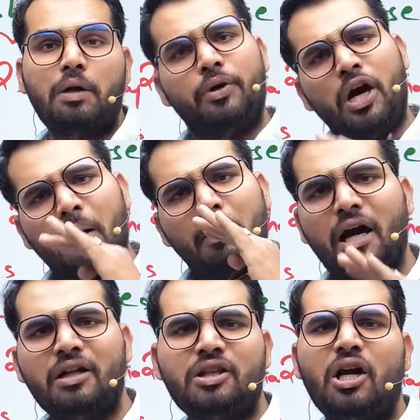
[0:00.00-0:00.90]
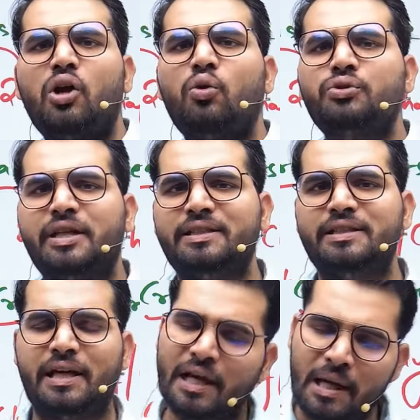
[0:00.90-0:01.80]
में आप लगातार हर रोज टेस्ट
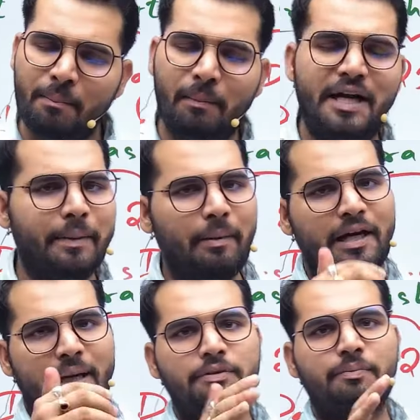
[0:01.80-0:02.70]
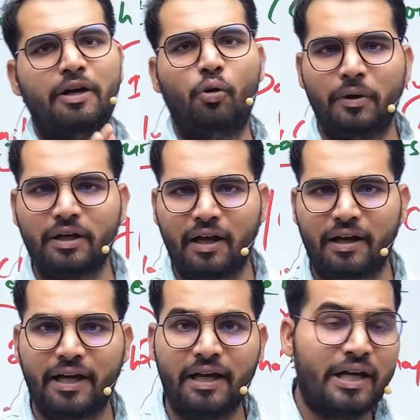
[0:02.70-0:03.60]
दीजिए मल्टीपल अटैम्प्ट मैंने ओपन कर
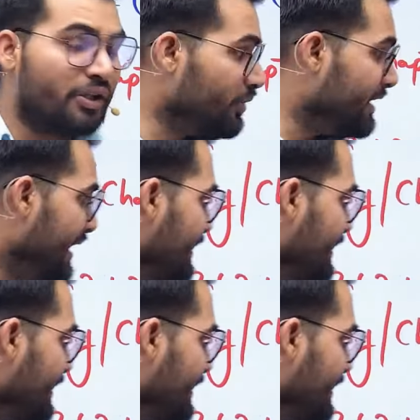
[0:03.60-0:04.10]
रखे तो ये एक